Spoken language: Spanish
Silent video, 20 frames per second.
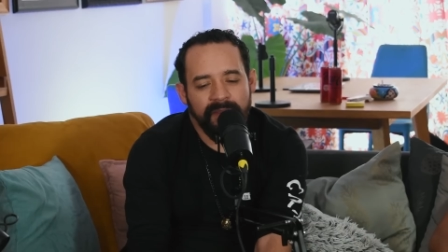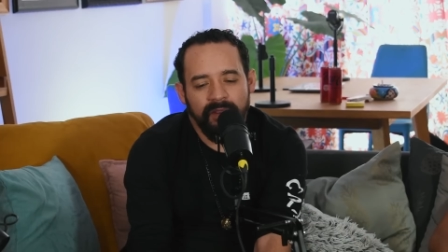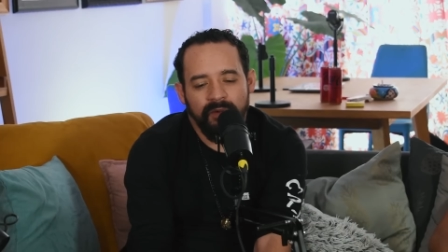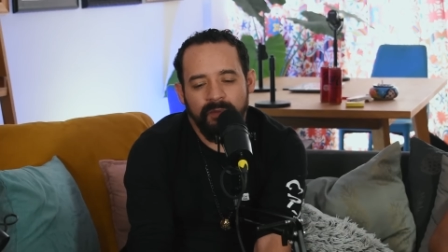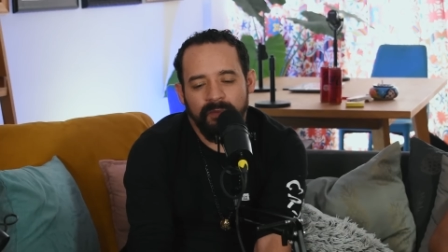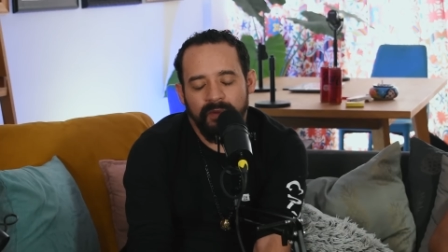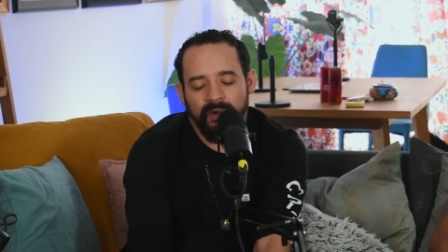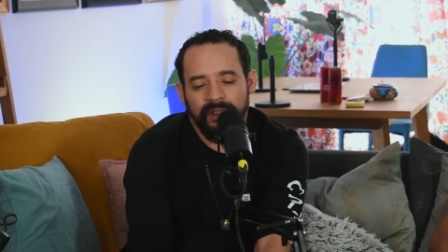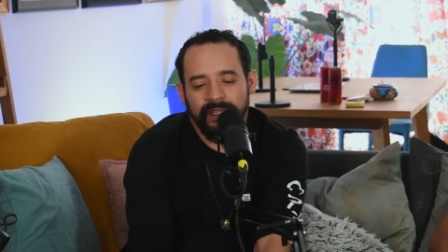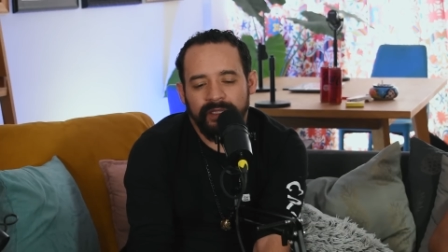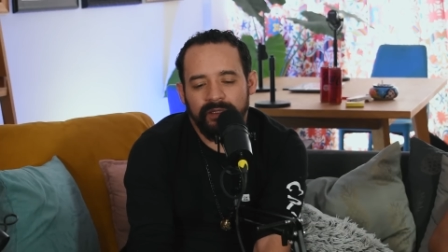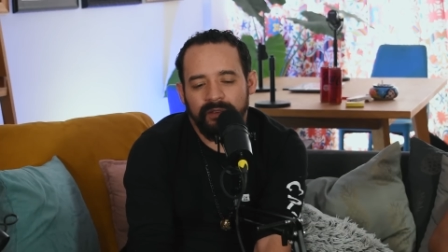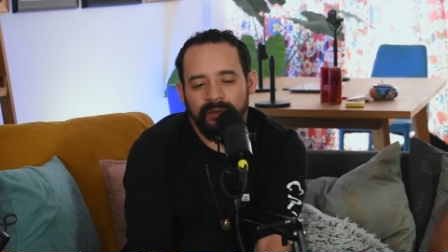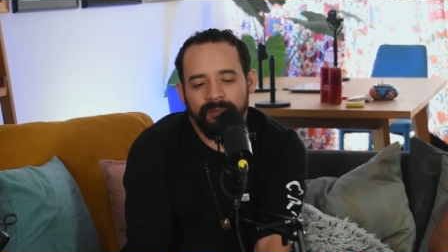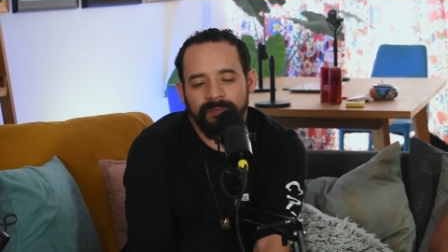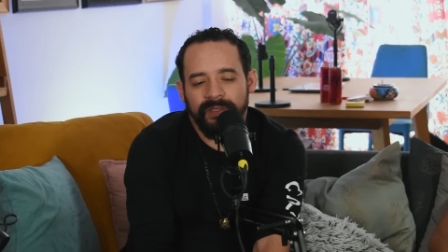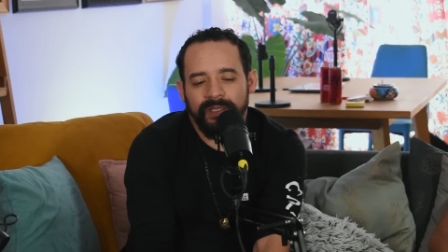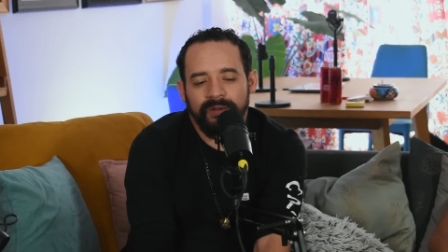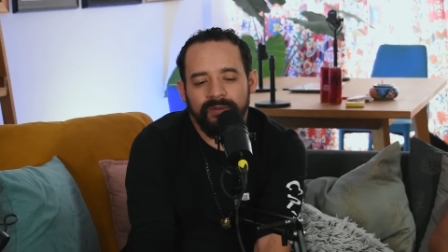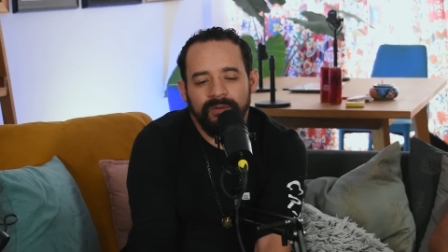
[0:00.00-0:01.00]
pegó un poquito,
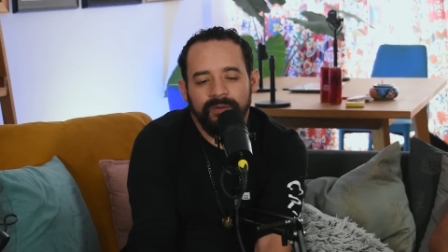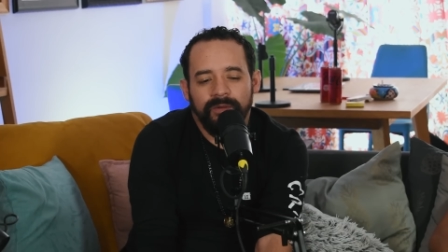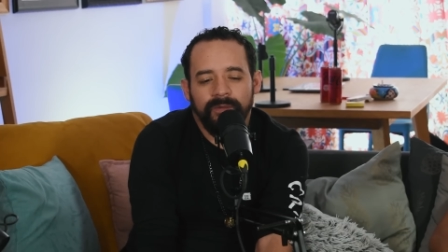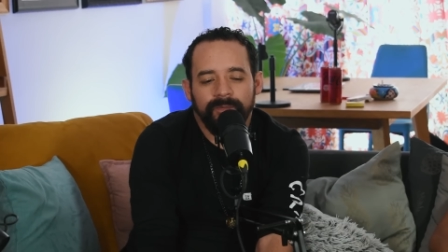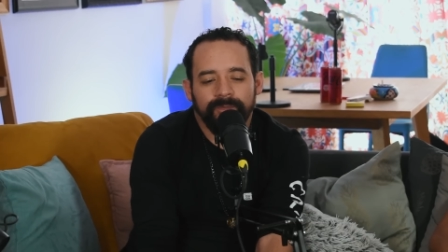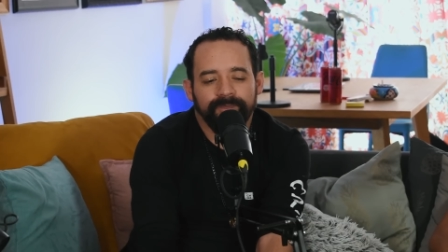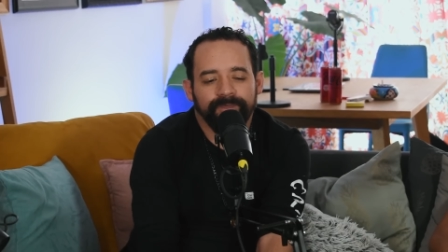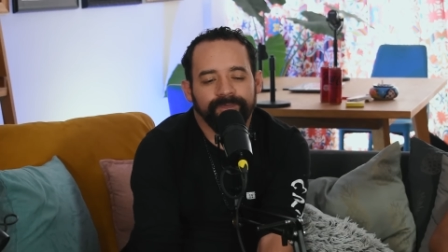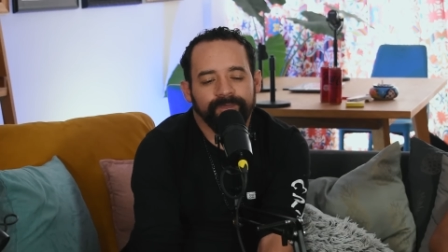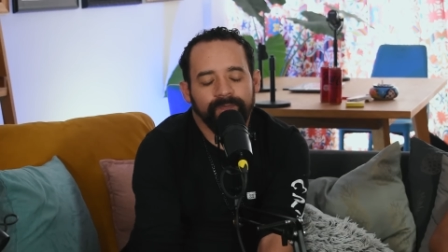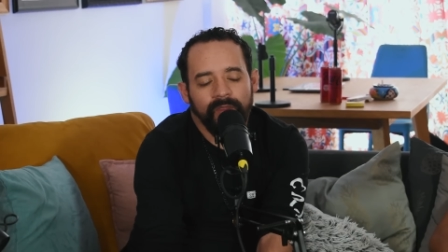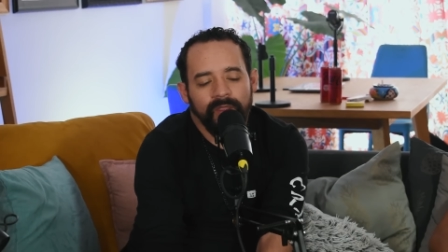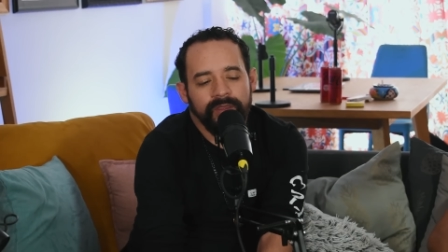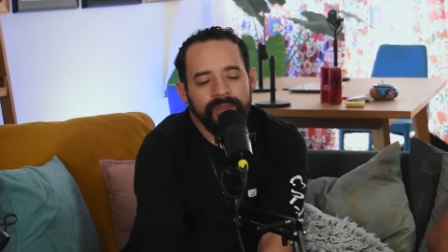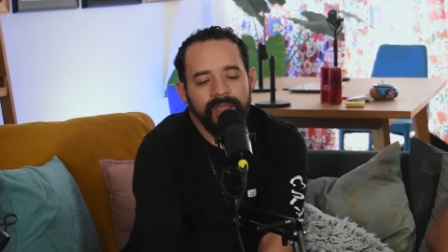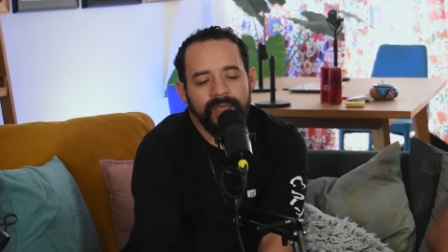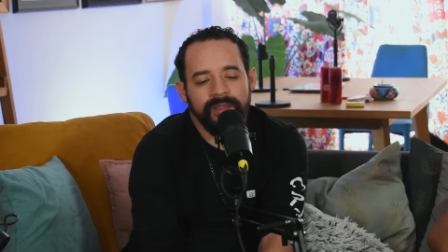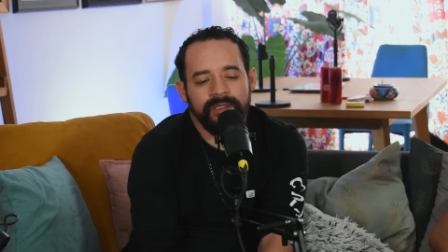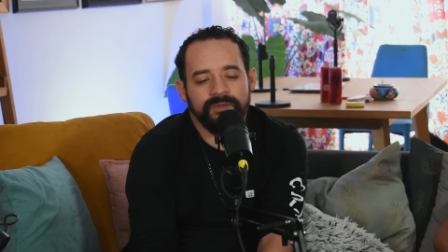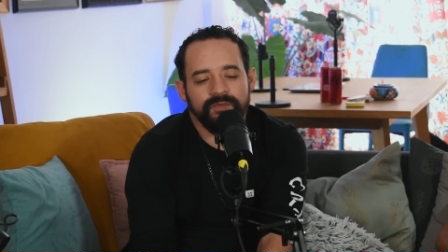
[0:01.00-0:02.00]
pero
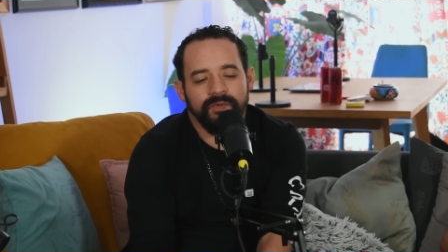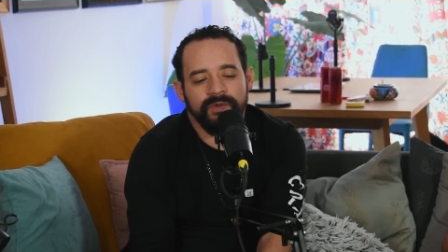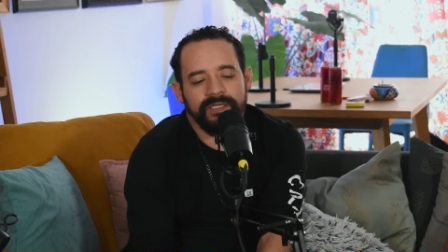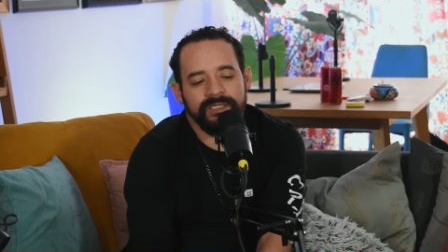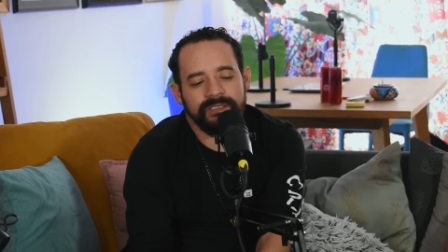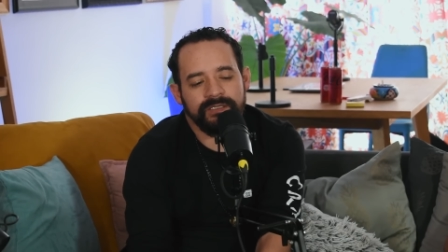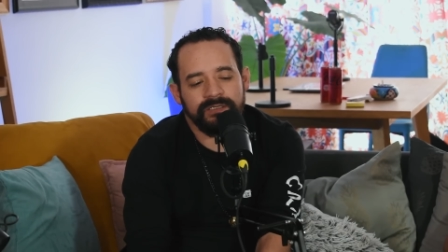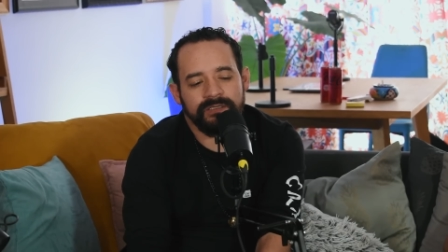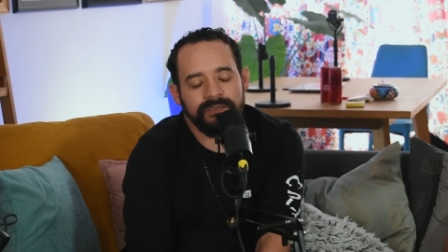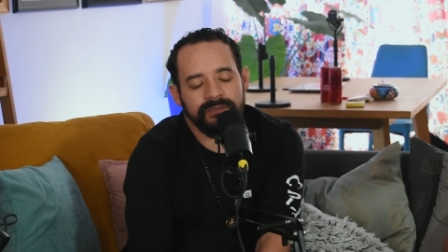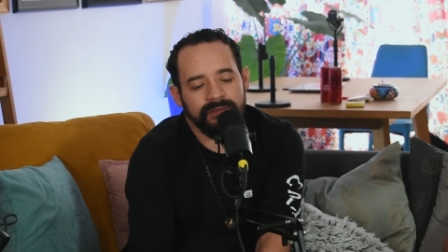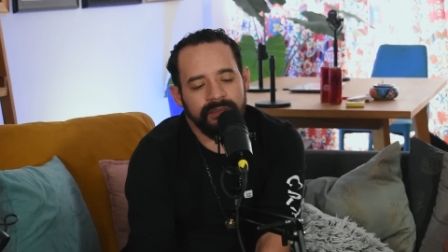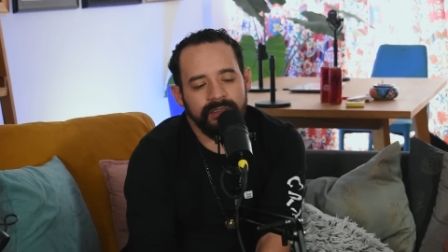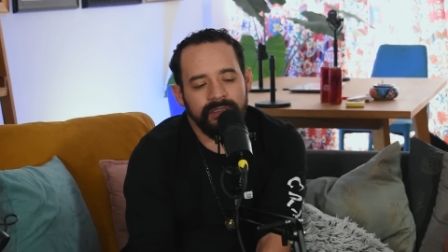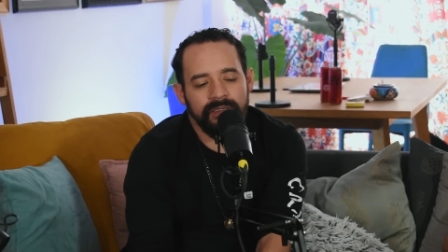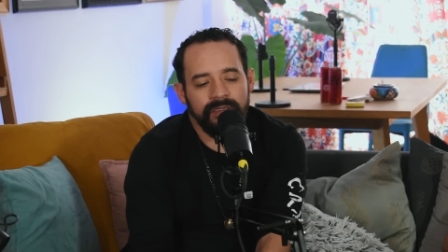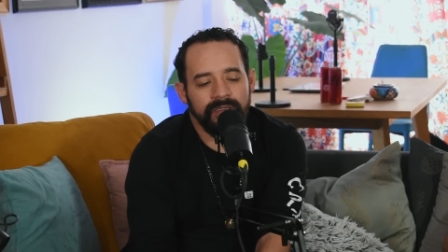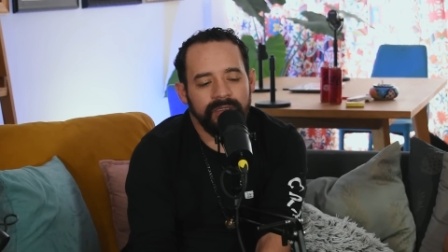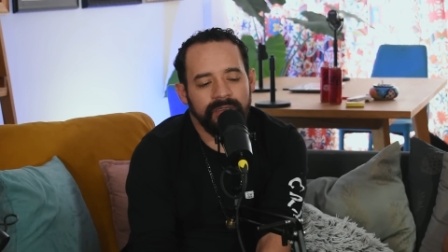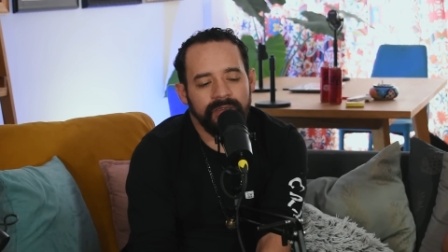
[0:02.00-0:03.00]
ya después,
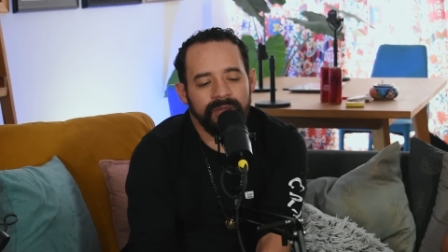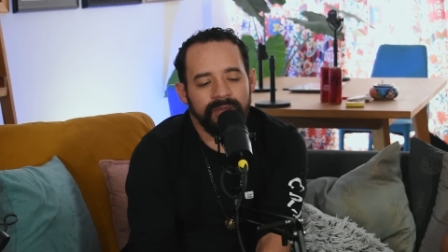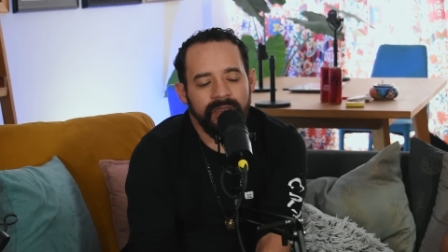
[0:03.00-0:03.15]
eh,